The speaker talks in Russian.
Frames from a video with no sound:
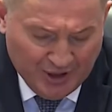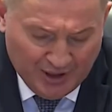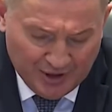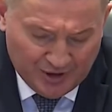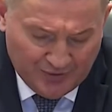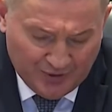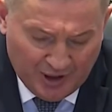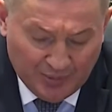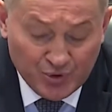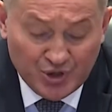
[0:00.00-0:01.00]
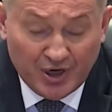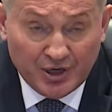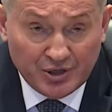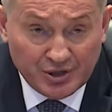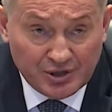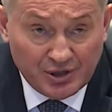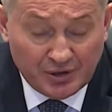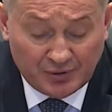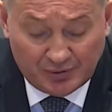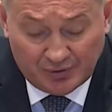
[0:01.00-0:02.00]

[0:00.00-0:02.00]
количество обучающихся